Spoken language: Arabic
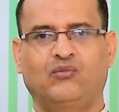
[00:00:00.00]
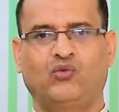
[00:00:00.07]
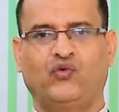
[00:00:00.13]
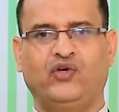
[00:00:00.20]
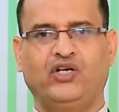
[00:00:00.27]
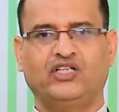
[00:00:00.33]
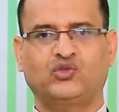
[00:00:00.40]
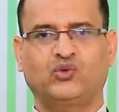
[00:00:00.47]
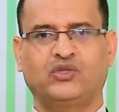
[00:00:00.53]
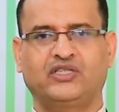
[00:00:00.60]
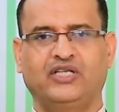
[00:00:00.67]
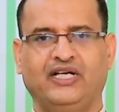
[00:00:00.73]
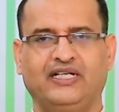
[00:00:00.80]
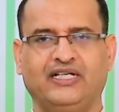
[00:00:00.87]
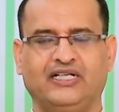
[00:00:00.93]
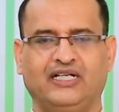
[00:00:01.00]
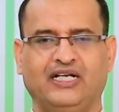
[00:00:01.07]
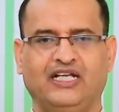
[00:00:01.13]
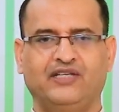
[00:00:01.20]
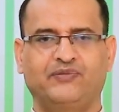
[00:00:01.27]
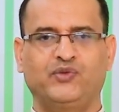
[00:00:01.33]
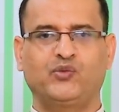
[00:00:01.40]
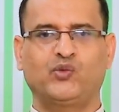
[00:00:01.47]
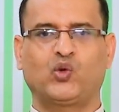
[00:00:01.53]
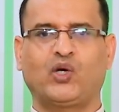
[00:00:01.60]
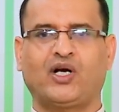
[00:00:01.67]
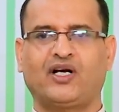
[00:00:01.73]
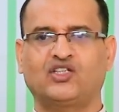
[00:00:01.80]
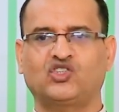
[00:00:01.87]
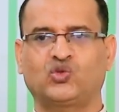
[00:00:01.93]
المفلس والدائنين إذ
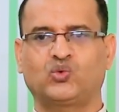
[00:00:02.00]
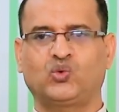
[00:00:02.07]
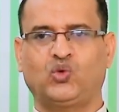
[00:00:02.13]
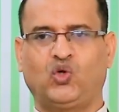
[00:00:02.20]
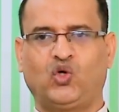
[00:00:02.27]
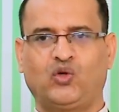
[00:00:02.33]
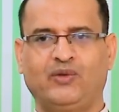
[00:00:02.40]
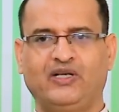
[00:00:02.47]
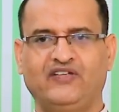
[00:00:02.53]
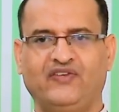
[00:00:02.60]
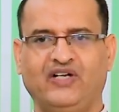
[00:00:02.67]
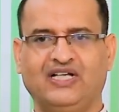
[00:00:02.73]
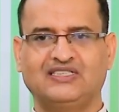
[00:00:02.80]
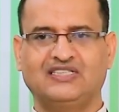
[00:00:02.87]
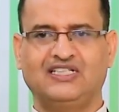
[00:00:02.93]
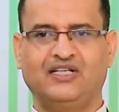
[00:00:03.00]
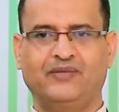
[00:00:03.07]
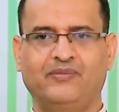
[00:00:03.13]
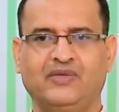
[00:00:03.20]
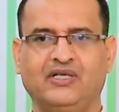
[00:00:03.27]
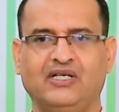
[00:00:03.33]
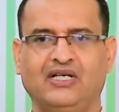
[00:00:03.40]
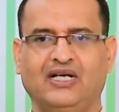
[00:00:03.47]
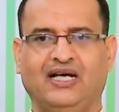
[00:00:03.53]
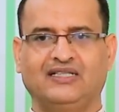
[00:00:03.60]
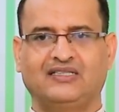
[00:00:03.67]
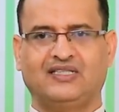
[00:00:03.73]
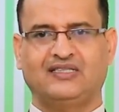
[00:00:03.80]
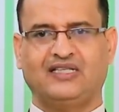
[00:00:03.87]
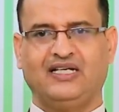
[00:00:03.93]
بمجرد صدور حكم الإفلاس يجب
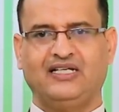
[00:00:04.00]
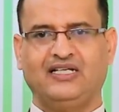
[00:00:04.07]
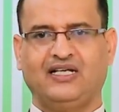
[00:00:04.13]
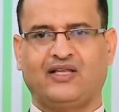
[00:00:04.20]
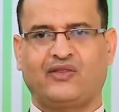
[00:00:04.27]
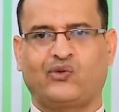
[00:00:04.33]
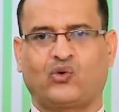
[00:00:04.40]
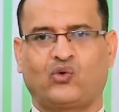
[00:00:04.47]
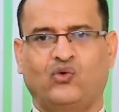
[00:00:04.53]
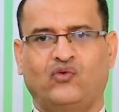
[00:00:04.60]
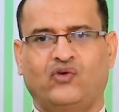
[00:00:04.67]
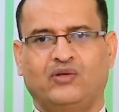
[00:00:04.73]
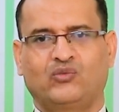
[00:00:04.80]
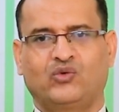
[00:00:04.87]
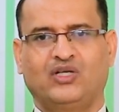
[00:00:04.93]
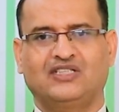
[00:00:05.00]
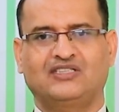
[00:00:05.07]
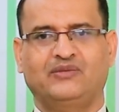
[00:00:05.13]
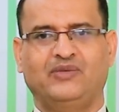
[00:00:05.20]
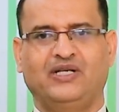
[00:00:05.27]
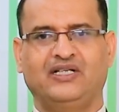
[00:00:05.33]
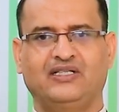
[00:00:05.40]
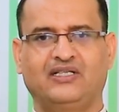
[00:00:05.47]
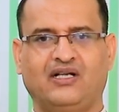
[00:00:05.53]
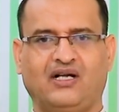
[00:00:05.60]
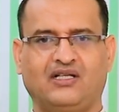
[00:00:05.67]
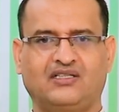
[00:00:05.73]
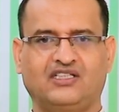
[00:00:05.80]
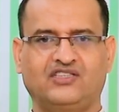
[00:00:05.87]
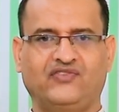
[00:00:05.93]
أن تتهيأ الظروف المناسبة
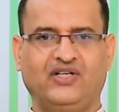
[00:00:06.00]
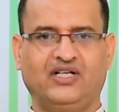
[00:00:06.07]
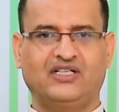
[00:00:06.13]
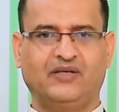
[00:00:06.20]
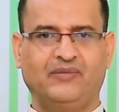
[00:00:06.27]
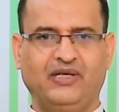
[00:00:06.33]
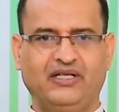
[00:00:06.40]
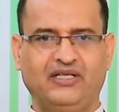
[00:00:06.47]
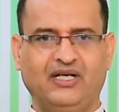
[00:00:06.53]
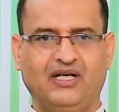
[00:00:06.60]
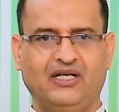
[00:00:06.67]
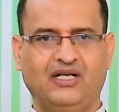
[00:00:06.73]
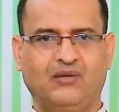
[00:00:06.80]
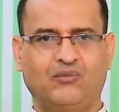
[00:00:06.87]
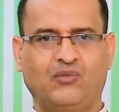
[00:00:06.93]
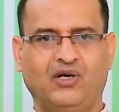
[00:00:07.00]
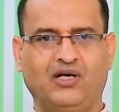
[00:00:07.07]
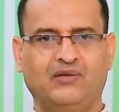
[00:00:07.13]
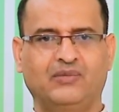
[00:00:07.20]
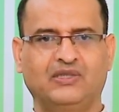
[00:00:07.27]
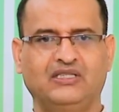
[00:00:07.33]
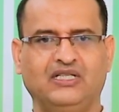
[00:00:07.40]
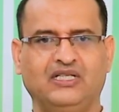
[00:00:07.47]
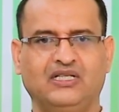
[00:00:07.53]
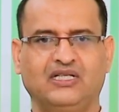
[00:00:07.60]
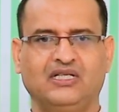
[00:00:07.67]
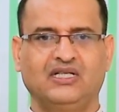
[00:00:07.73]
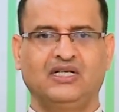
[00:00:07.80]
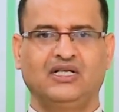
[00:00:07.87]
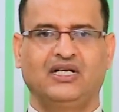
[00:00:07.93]
لإجراء التصفية الجماعية لأموال المدين
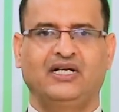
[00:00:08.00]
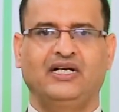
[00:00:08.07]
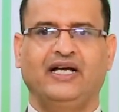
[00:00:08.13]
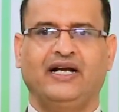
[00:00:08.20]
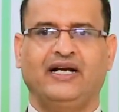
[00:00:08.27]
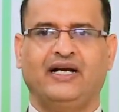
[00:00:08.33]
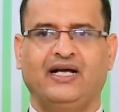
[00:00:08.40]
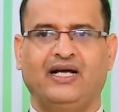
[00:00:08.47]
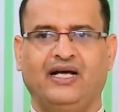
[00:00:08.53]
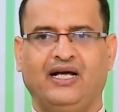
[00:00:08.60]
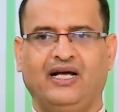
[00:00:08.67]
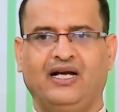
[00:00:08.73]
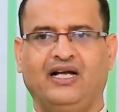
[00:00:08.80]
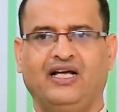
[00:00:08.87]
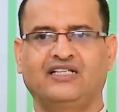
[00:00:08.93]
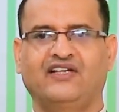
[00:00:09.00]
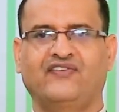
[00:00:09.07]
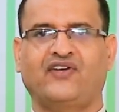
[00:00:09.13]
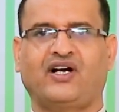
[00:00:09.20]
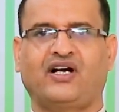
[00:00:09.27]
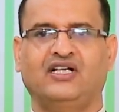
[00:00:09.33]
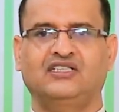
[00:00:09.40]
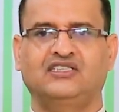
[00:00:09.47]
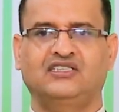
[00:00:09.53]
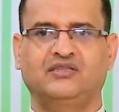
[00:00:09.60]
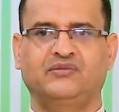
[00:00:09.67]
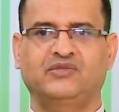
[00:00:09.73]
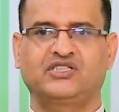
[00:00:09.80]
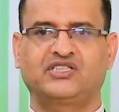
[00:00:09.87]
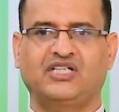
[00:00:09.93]
لأنها الهدف
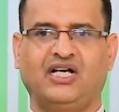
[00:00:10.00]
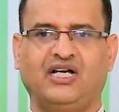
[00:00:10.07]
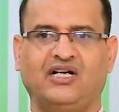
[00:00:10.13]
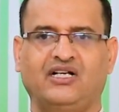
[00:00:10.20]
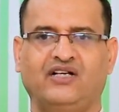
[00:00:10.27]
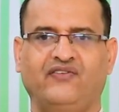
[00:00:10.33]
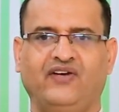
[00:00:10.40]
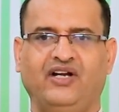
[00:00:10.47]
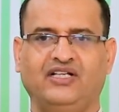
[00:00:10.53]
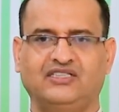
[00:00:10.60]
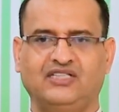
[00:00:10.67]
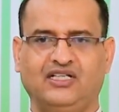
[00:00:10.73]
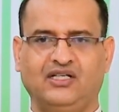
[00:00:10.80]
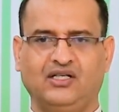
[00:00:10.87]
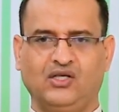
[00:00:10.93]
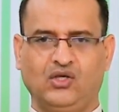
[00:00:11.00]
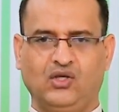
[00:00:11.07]
الرئيسي من شهر إفلاسه